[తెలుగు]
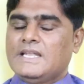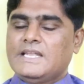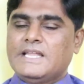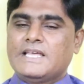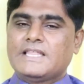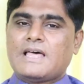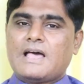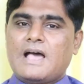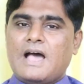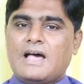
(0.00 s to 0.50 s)

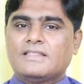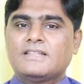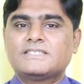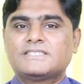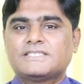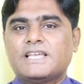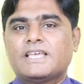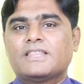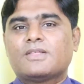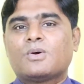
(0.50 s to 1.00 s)
లేదా
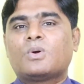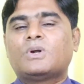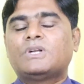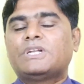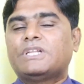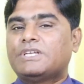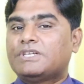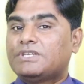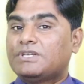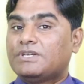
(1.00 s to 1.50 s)
అదర్స్ ఏదో
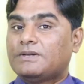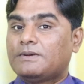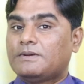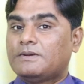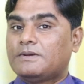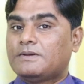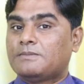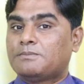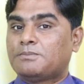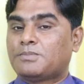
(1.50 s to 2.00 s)
ఒకటి
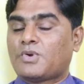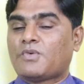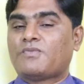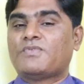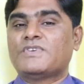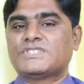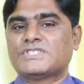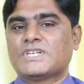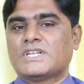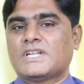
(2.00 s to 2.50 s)

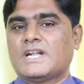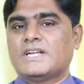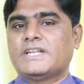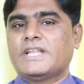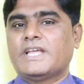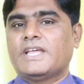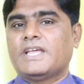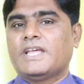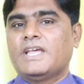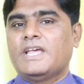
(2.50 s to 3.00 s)
ప్రొఫెషన్
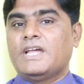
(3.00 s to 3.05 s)
అంటే